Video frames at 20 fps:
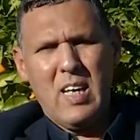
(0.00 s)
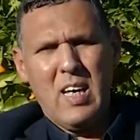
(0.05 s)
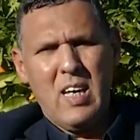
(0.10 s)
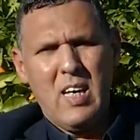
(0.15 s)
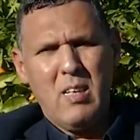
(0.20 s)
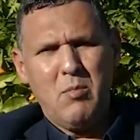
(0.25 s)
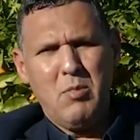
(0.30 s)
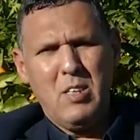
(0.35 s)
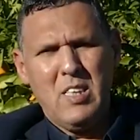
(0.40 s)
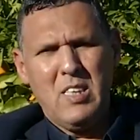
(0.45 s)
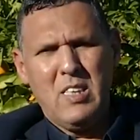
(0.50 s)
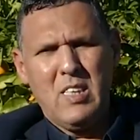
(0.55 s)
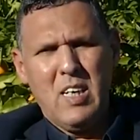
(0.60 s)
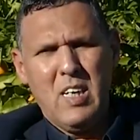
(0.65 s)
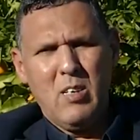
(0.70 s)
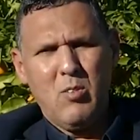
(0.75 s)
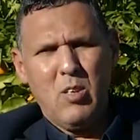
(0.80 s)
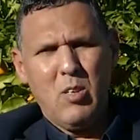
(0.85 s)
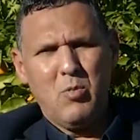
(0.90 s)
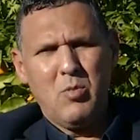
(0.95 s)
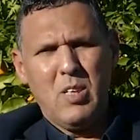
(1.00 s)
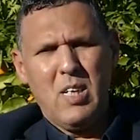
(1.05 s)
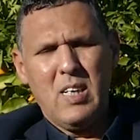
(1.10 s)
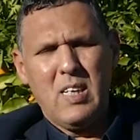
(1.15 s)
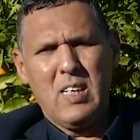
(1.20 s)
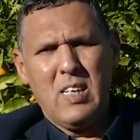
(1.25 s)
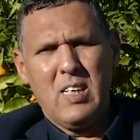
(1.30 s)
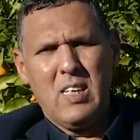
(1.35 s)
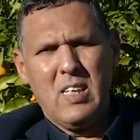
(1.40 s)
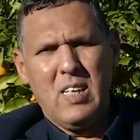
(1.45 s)
أميدة
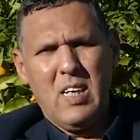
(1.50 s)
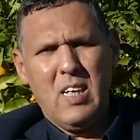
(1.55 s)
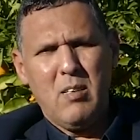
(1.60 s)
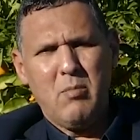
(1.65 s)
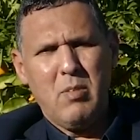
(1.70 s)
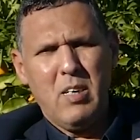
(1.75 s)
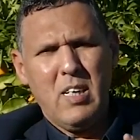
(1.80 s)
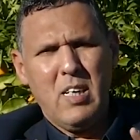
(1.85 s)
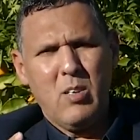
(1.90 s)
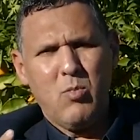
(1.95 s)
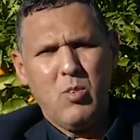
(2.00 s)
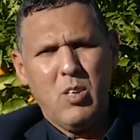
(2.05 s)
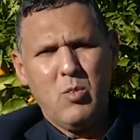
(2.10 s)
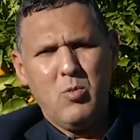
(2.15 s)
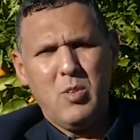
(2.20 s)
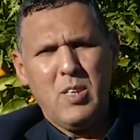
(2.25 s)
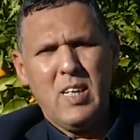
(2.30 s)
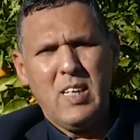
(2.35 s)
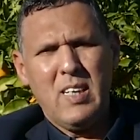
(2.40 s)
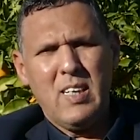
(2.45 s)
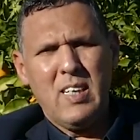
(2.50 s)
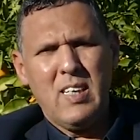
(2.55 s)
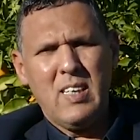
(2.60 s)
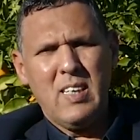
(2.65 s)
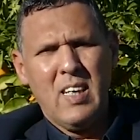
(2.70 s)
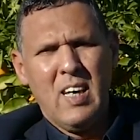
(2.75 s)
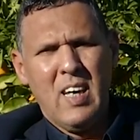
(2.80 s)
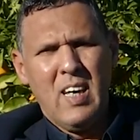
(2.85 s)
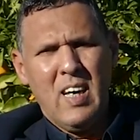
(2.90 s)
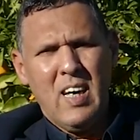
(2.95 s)
وهناك أحبار وهناك
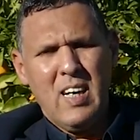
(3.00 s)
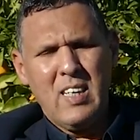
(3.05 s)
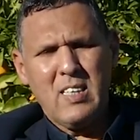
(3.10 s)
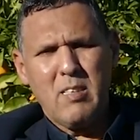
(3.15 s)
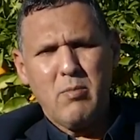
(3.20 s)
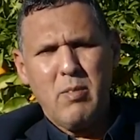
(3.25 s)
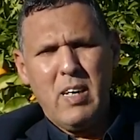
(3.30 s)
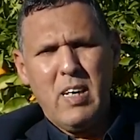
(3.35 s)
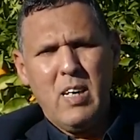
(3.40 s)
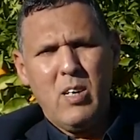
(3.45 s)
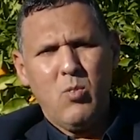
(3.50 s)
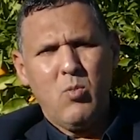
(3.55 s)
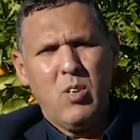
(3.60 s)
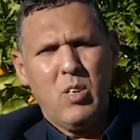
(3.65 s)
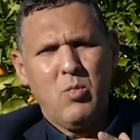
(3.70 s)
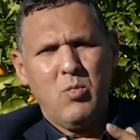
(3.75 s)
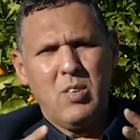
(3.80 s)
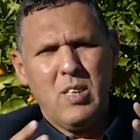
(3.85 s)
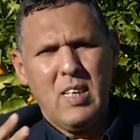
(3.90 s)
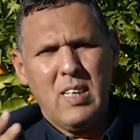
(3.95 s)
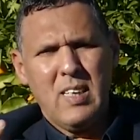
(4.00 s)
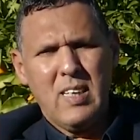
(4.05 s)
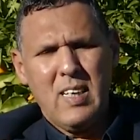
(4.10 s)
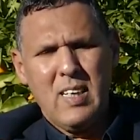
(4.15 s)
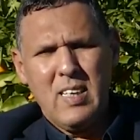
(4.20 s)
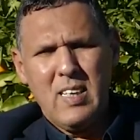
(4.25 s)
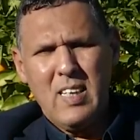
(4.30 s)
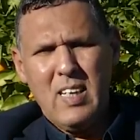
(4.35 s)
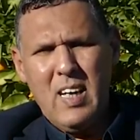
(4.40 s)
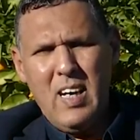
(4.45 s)
أصباغ وهناك
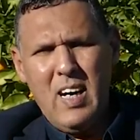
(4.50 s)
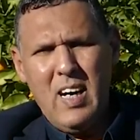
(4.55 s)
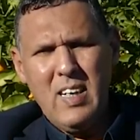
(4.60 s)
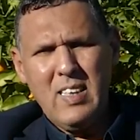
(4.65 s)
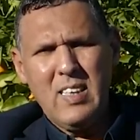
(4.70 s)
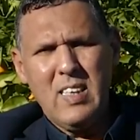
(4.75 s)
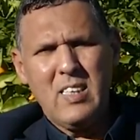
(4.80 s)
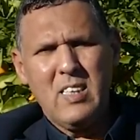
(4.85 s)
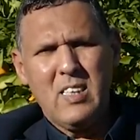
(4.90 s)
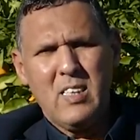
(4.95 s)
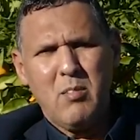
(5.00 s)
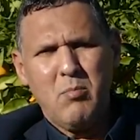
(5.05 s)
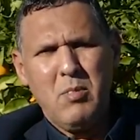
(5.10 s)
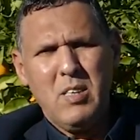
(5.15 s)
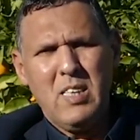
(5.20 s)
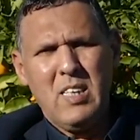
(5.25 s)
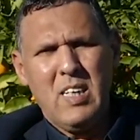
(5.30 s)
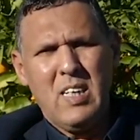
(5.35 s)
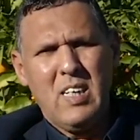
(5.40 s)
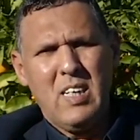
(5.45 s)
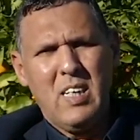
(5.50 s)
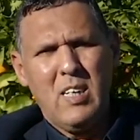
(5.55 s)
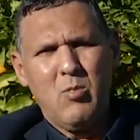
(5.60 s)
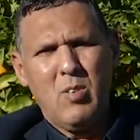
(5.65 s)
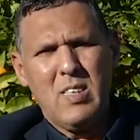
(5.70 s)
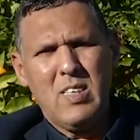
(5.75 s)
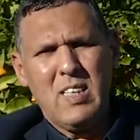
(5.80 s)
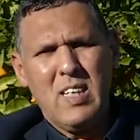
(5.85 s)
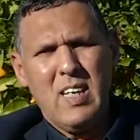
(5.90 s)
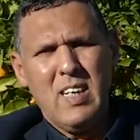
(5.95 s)
عدد من
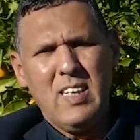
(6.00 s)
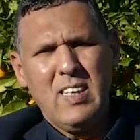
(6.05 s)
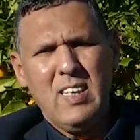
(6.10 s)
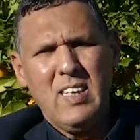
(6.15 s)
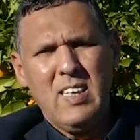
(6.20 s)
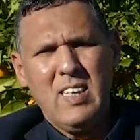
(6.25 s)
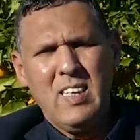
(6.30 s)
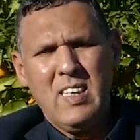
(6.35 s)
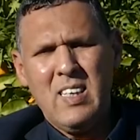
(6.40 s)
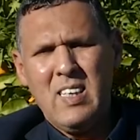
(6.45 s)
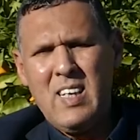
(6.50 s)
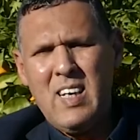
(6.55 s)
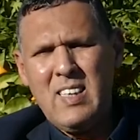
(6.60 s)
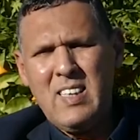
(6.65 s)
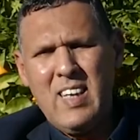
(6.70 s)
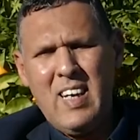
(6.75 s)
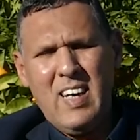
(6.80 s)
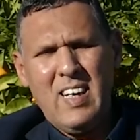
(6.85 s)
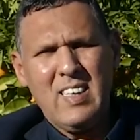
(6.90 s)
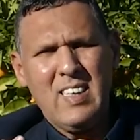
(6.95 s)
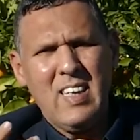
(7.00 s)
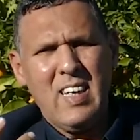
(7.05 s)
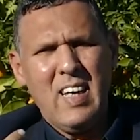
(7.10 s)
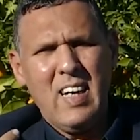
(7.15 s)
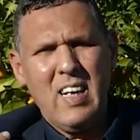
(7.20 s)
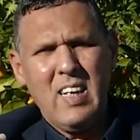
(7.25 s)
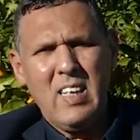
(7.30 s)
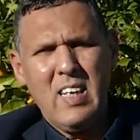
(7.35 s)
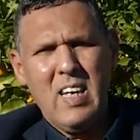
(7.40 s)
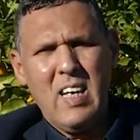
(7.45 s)
الوسائل قطعات
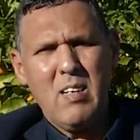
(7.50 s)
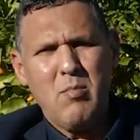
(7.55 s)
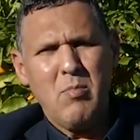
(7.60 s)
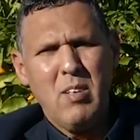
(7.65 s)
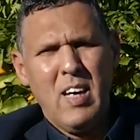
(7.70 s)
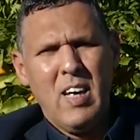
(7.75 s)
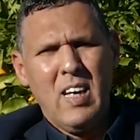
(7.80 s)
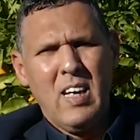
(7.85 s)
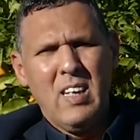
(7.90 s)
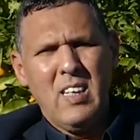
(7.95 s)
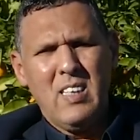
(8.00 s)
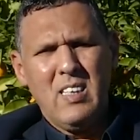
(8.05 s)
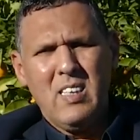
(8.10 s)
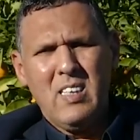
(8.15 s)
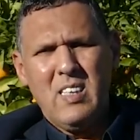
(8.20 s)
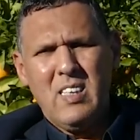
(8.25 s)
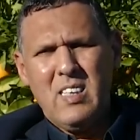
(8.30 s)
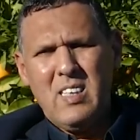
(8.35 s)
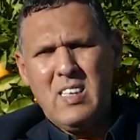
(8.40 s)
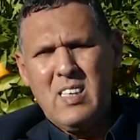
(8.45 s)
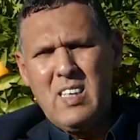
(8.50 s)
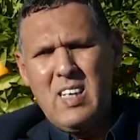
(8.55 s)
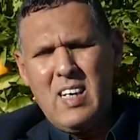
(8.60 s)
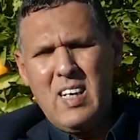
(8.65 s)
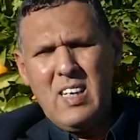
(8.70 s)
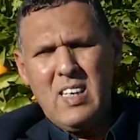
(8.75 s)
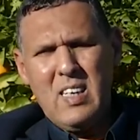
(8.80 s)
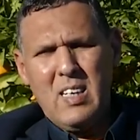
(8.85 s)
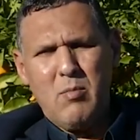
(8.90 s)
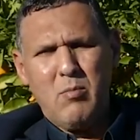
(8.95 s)
الأقلام
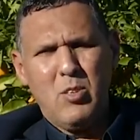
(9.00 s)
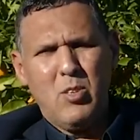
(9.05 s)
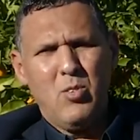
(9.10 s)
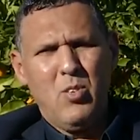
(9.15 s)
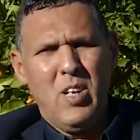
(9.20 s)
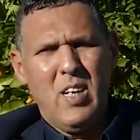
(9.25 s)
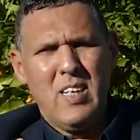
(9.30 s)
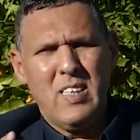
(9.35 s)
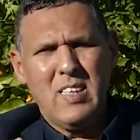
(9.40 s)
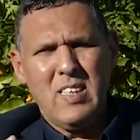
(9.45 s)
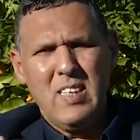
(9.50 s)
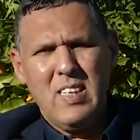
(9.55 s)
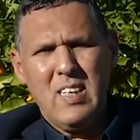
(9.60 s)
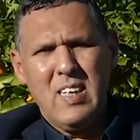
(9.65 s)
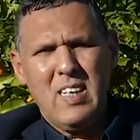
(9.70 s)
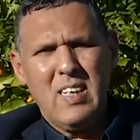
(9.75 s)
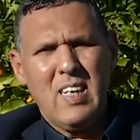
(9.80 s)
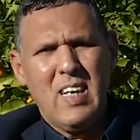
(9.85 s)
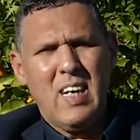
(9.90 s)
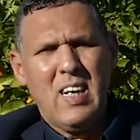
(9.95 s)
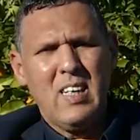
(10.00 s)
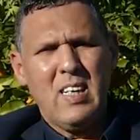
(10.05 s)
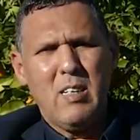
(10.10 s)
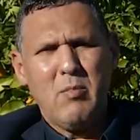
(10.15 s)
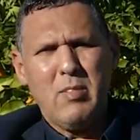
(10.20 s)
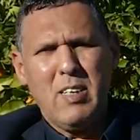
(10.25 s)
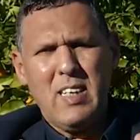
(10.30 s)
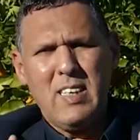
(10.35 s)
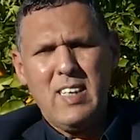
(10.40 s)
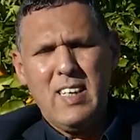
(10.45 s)
الأقلام النحاسية الأقلام
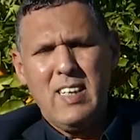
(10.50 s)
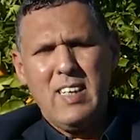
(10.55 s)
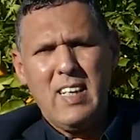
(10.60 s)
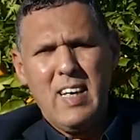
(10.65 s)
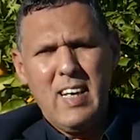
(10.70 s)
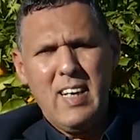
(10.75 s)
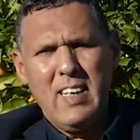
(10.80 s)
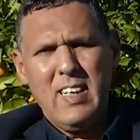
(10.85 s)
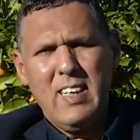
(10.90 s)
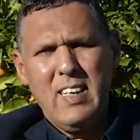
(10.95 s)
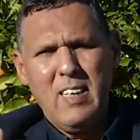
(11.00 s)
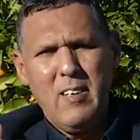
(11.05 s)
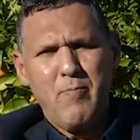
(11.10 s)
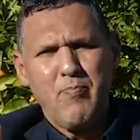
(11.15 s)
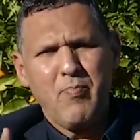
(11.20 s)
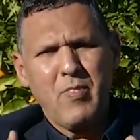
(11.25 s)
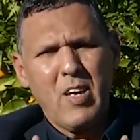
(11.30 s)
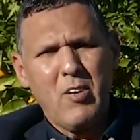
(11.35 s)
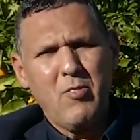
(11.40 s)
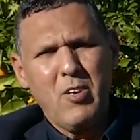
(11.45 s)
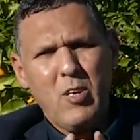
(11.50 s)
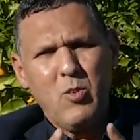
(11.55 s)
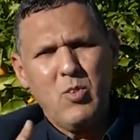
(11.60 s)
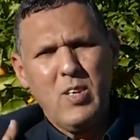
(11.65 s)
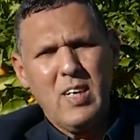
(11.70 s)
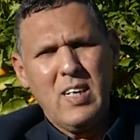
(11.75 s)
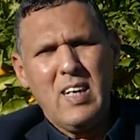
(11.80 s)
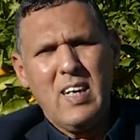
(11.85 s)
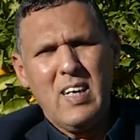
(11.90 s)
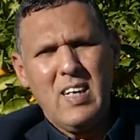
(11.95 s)
كذا إلى آخره
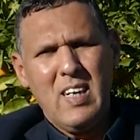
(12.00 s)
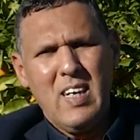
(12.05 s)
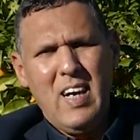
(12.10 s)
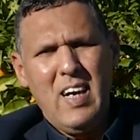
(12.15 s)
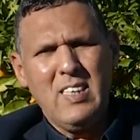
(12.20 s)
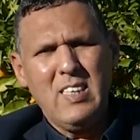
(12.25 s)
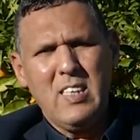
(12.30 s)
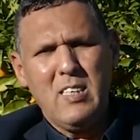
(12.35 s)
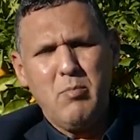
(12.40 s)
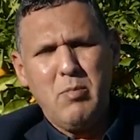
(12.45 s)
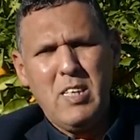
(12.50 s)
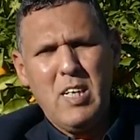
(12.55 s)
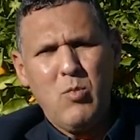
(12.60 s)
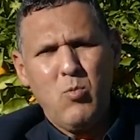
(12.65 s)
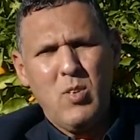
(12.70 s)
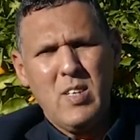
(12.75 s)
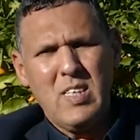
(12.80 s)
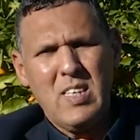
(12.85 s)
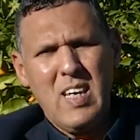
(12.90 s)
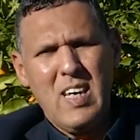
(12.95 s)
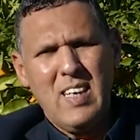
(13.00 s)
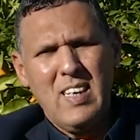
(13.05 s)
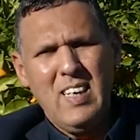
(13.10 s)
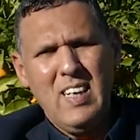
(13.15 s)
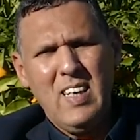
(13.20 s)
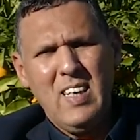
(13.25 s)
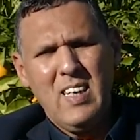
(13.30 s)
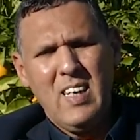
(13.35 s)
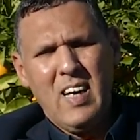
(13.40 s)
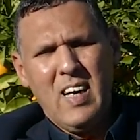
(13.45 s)
فهناك عدد من
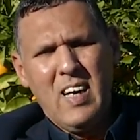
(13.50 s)
الوسائل